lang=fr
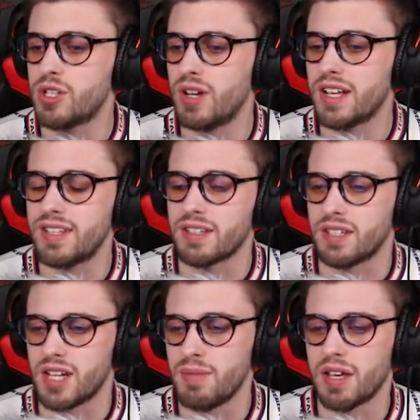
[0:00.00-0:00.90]
et j'ai eu le laser
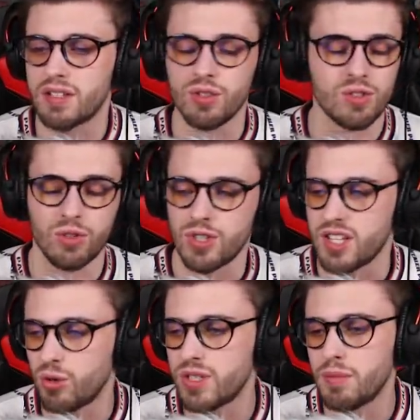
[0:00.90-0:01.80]
c'est déjà bien C'est une sorte de chat
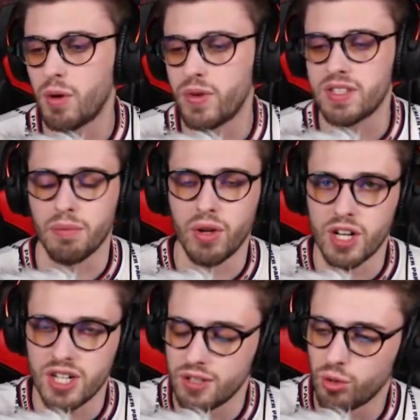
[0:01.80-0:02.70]
du rouquin Mais en fait il n'y a pas eu la
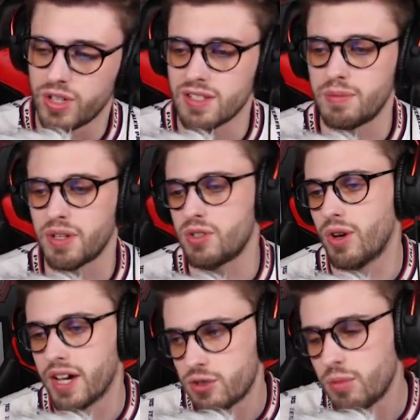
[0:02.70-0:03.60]
chatte du rouquin C'est parce que
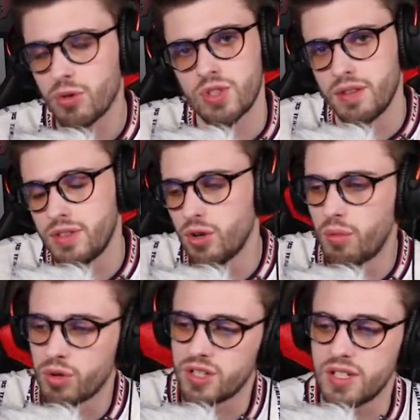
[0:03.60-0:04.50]
actuellement sur la vidéo on
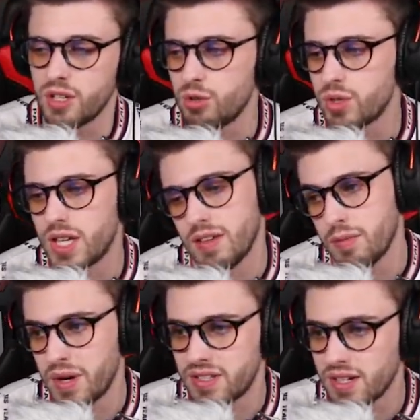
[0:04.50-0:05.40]
mangeait j'ai chat du rouquin Il n'y avait
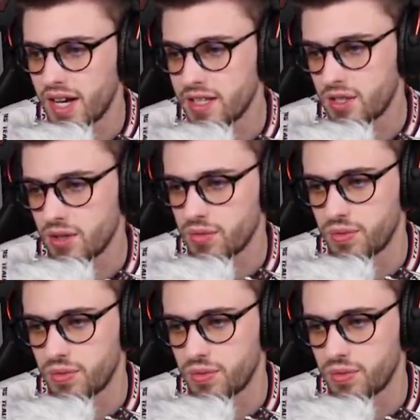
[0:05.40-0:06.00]
pas assez de likes